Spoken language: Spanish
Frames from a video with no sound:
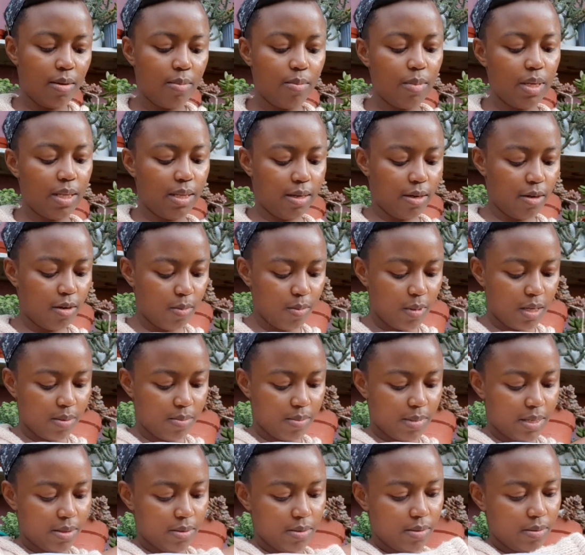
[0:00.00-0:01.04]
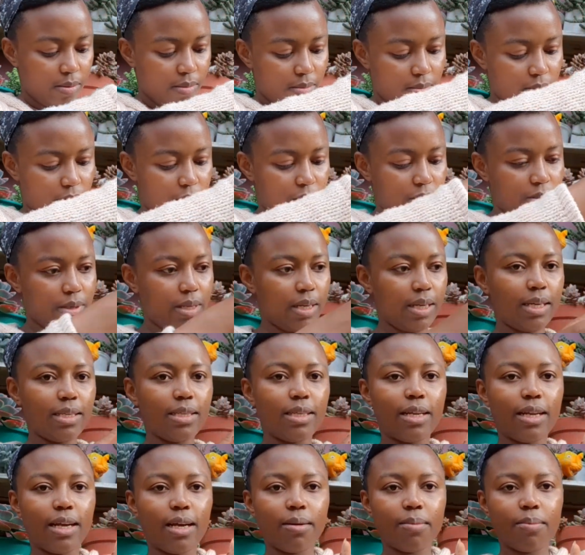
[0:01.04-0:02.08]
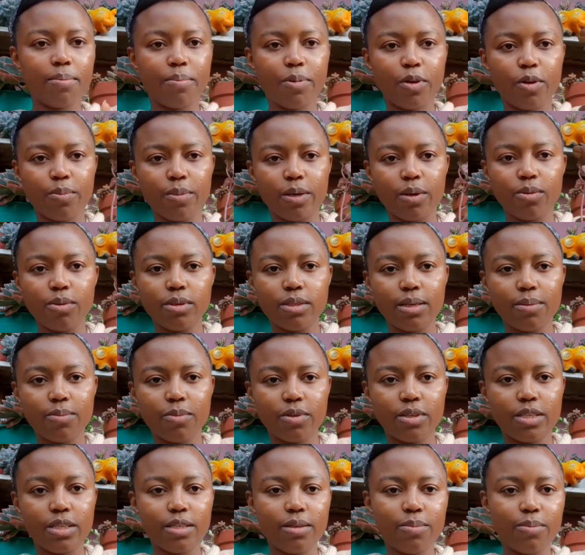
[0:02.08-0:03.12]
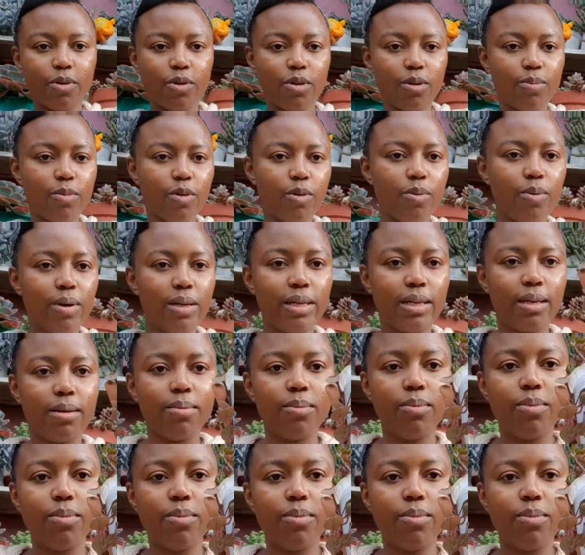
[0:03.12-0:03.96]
Me trajo mi hermano, no sé qué será, pero me gusta muchísimo como cuelga.